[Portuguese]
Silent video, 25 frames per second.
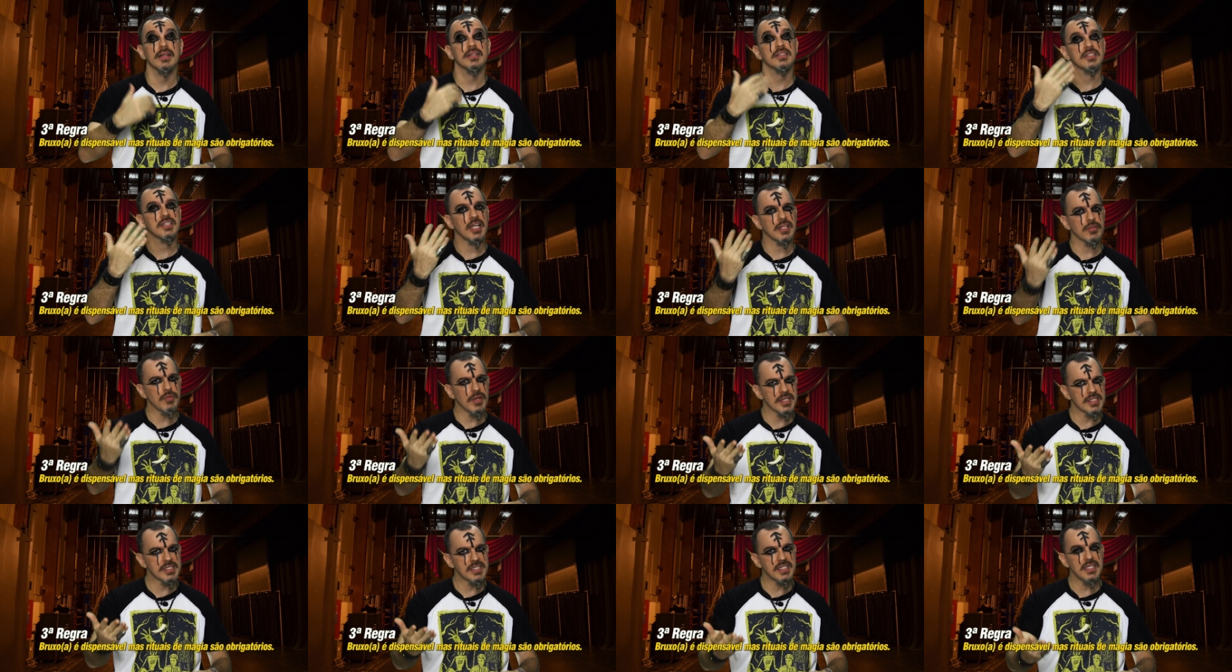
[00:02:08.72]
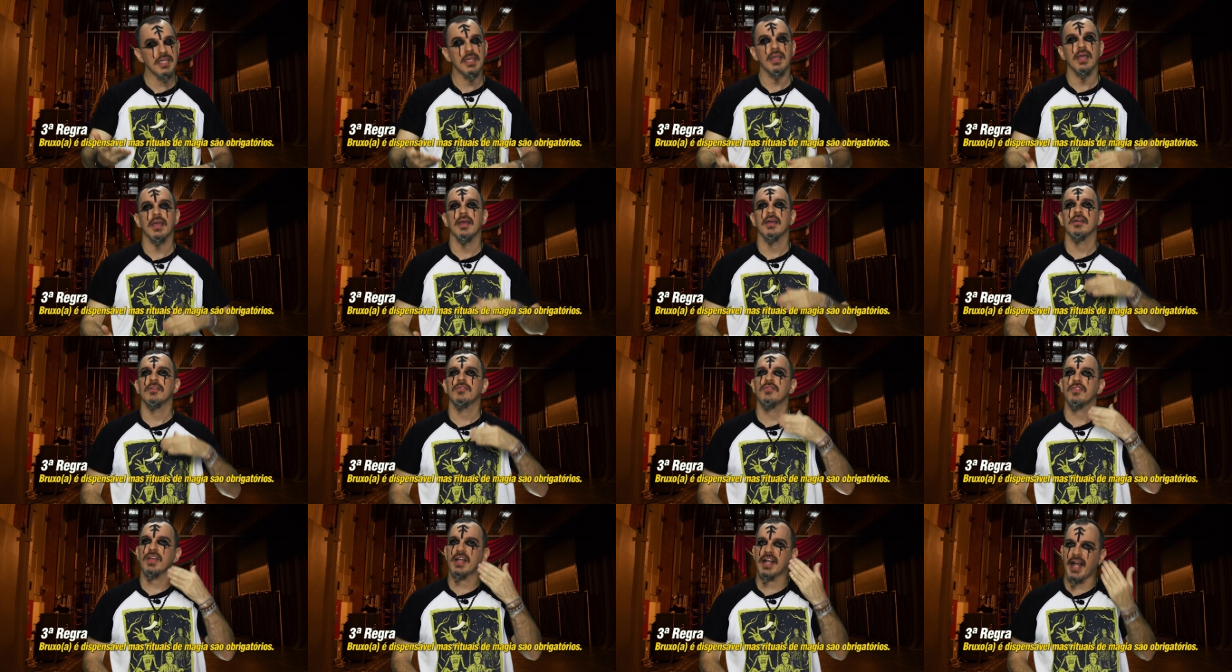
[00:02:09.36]
Sendo assim,
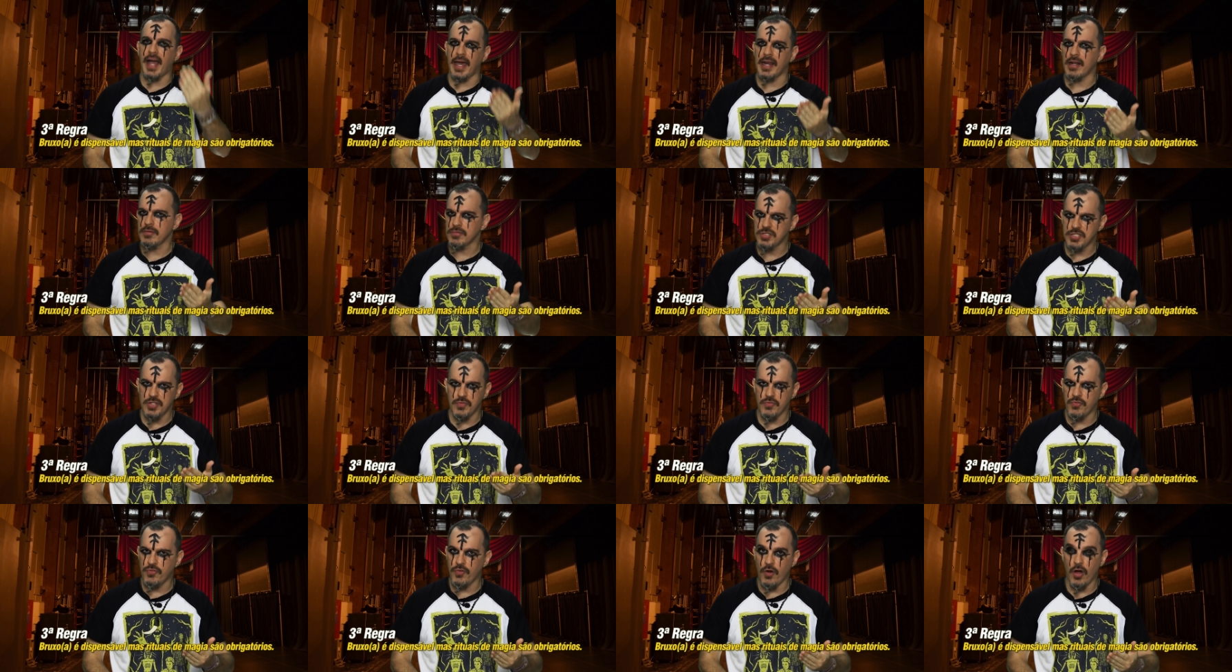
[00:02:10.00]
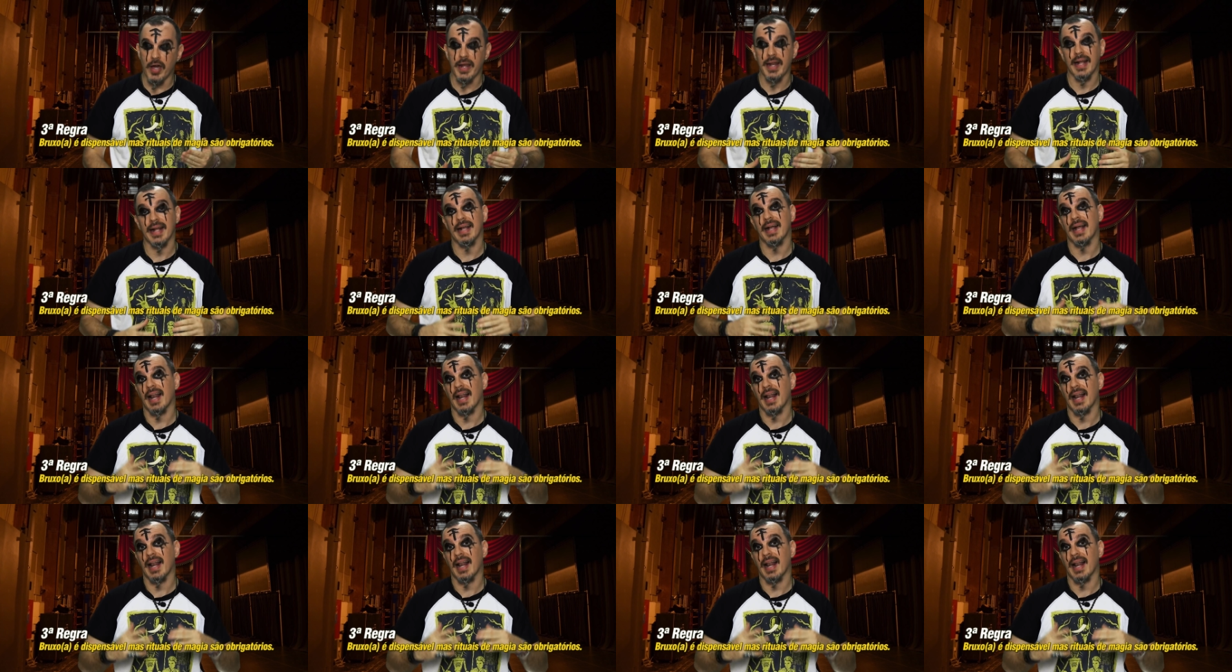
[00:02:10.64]
ficaram de fora